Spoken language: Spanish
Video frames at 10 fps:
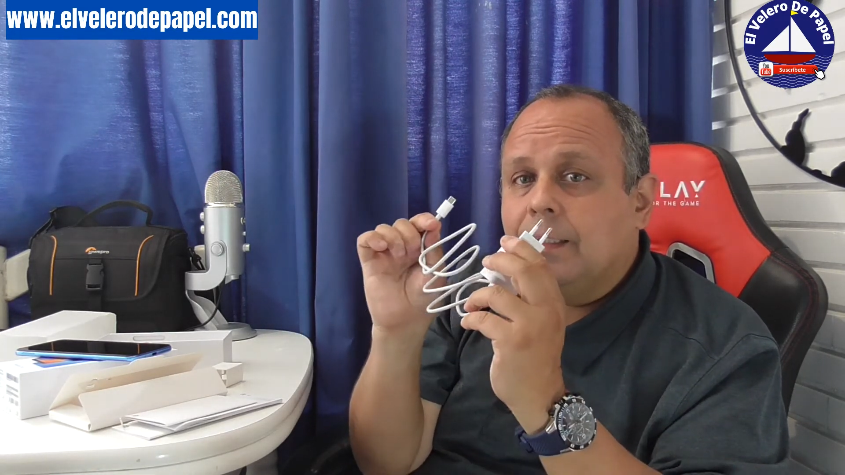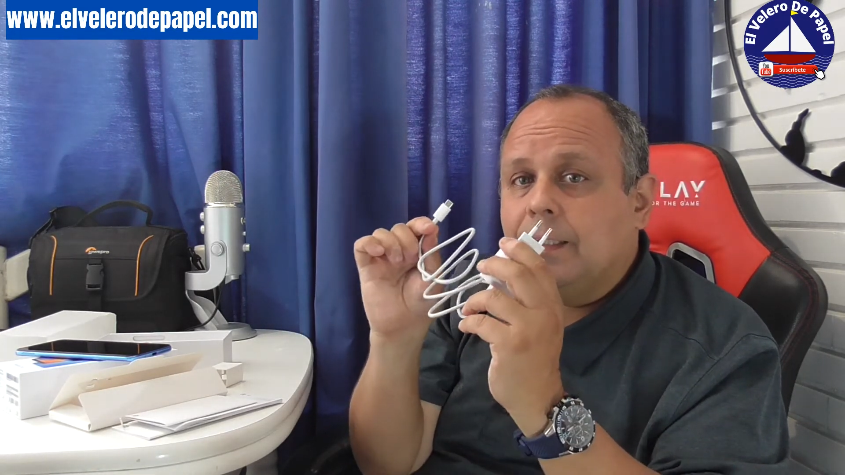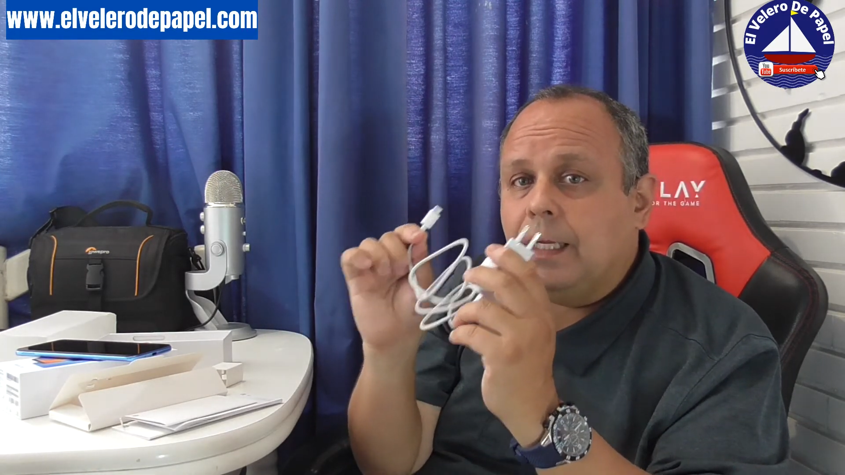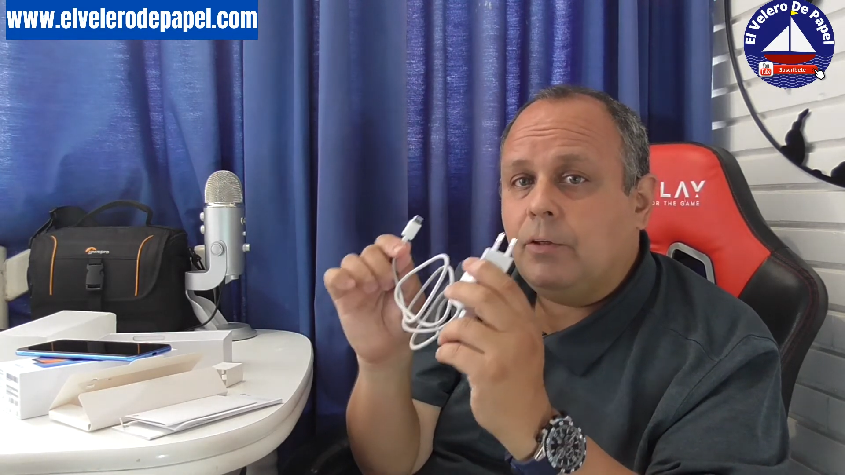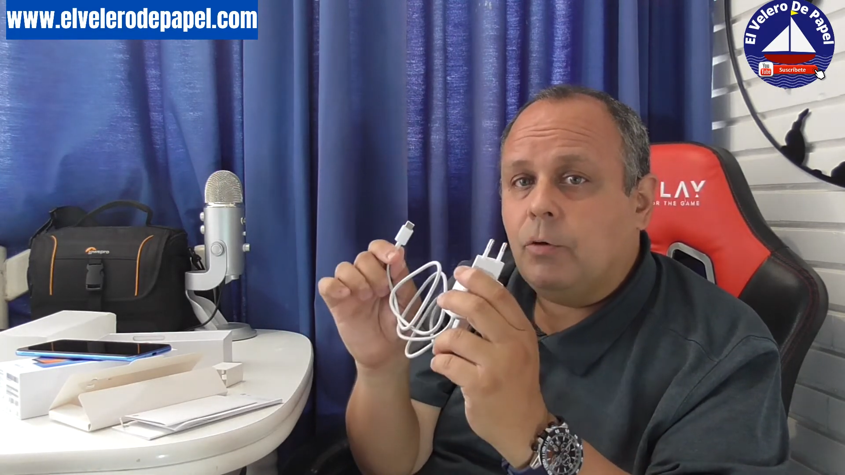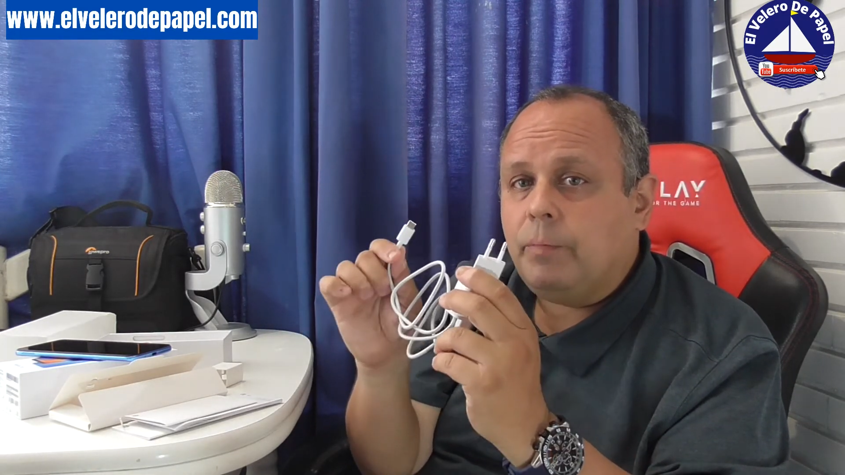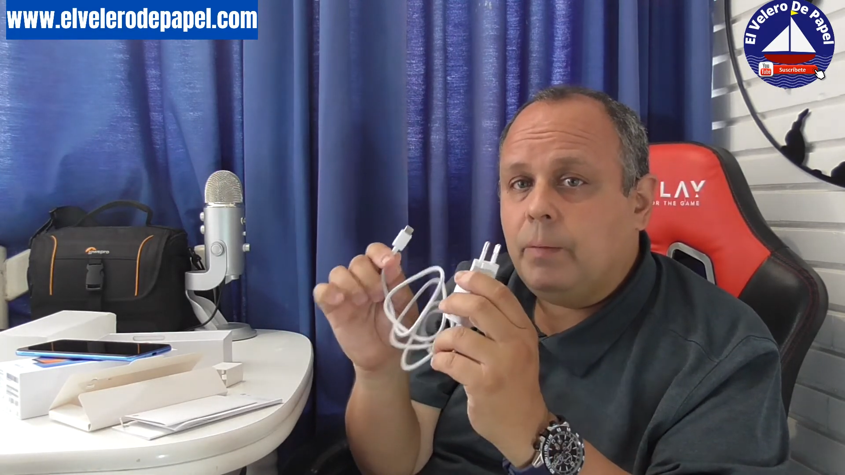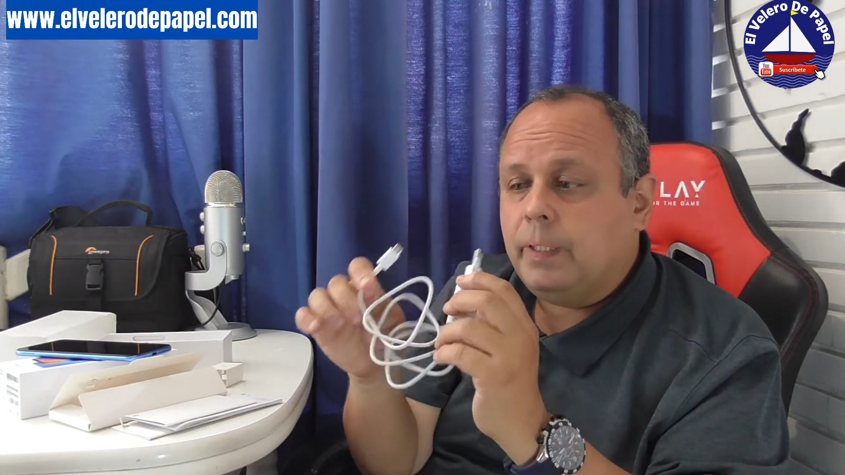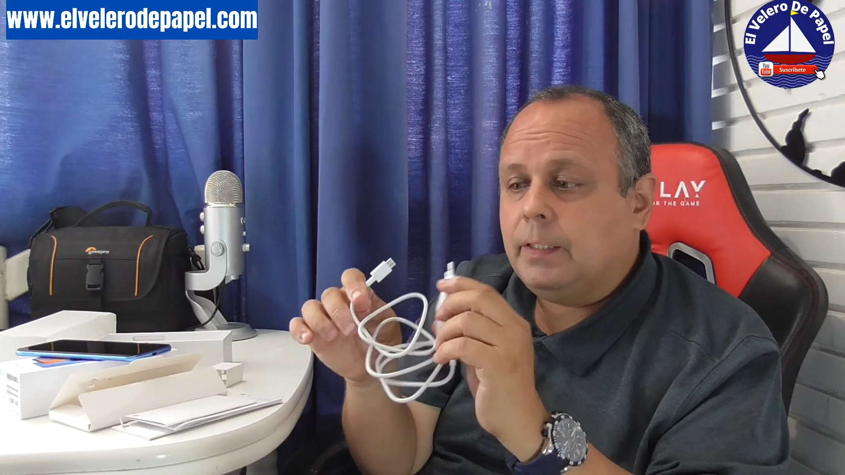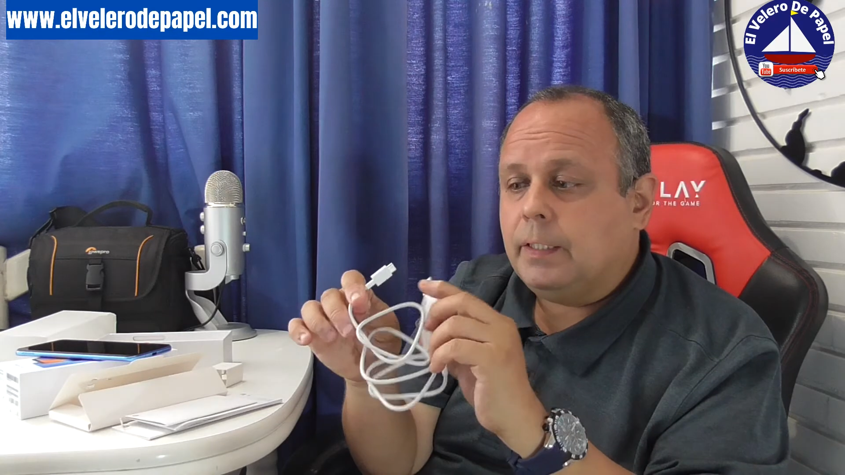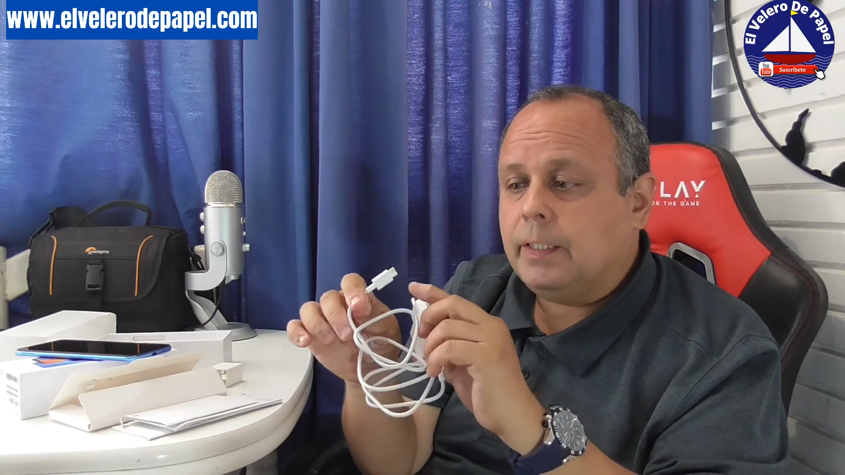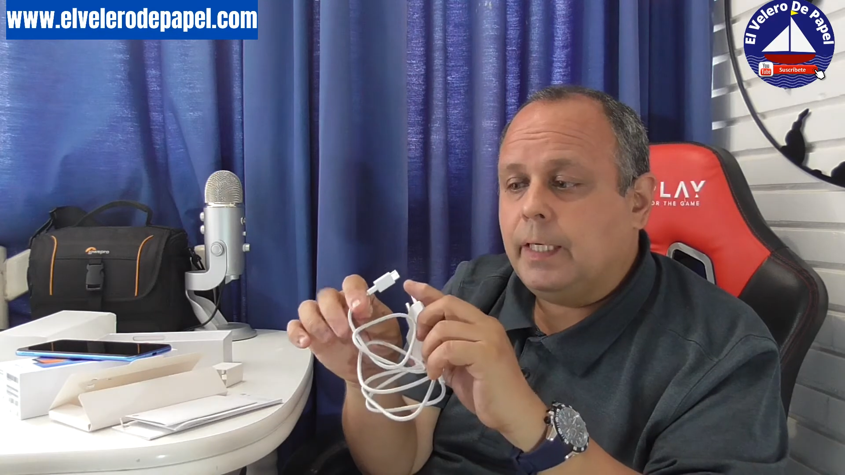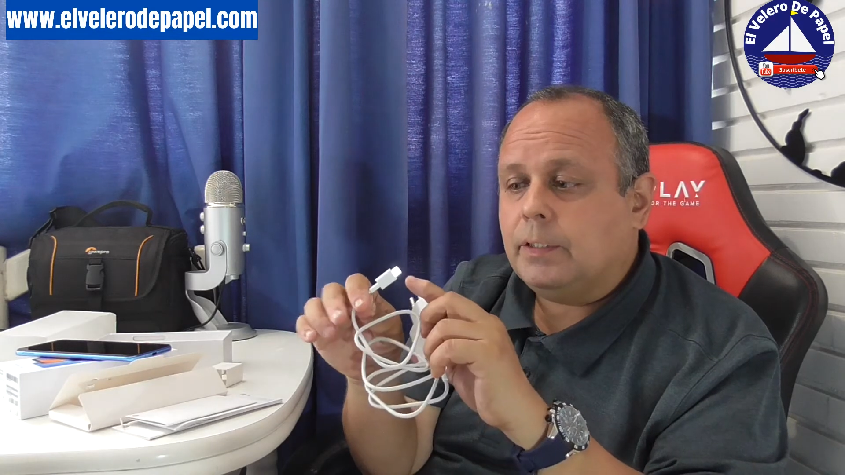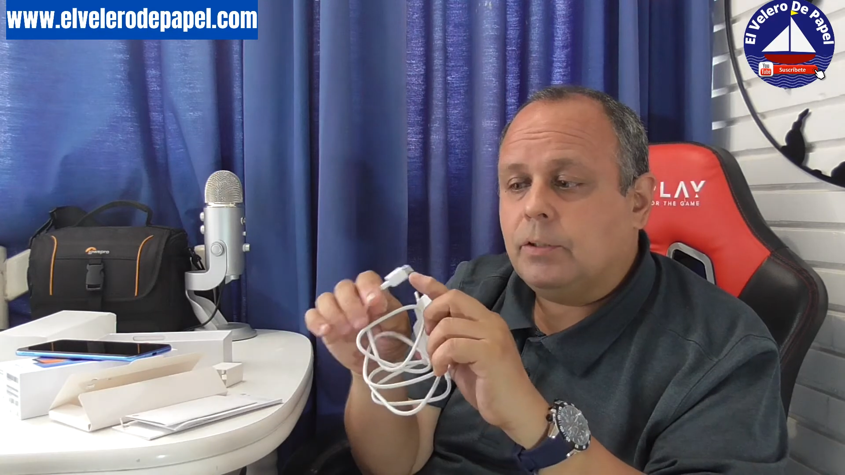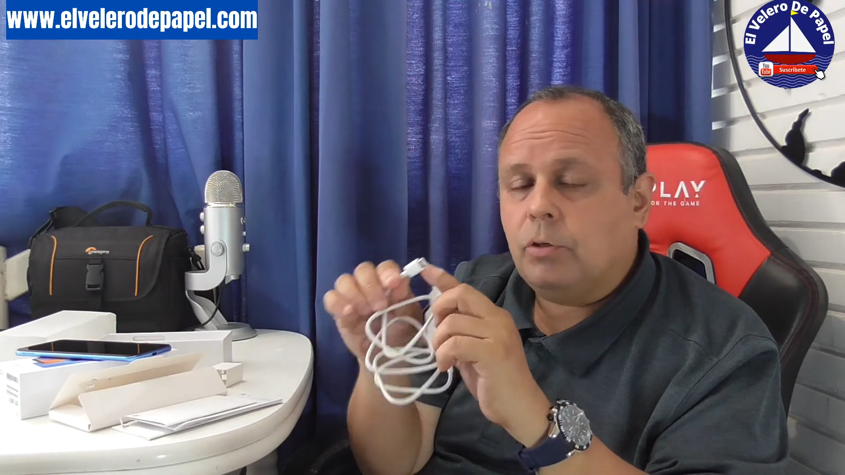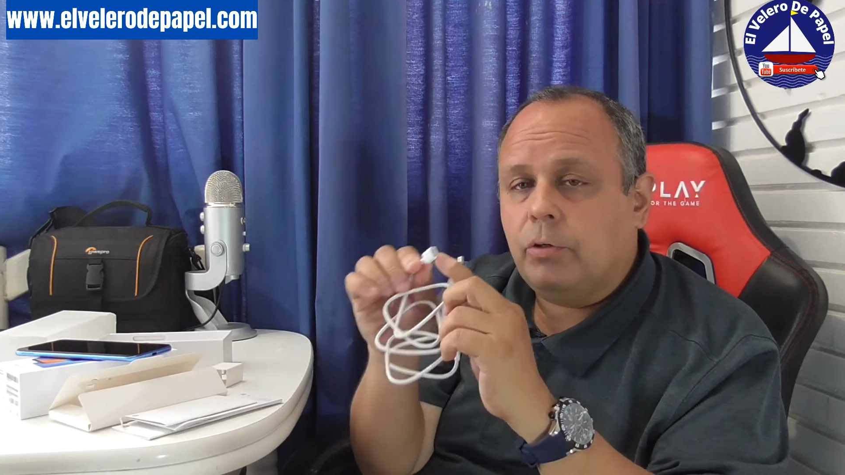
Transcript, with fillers: del 2023,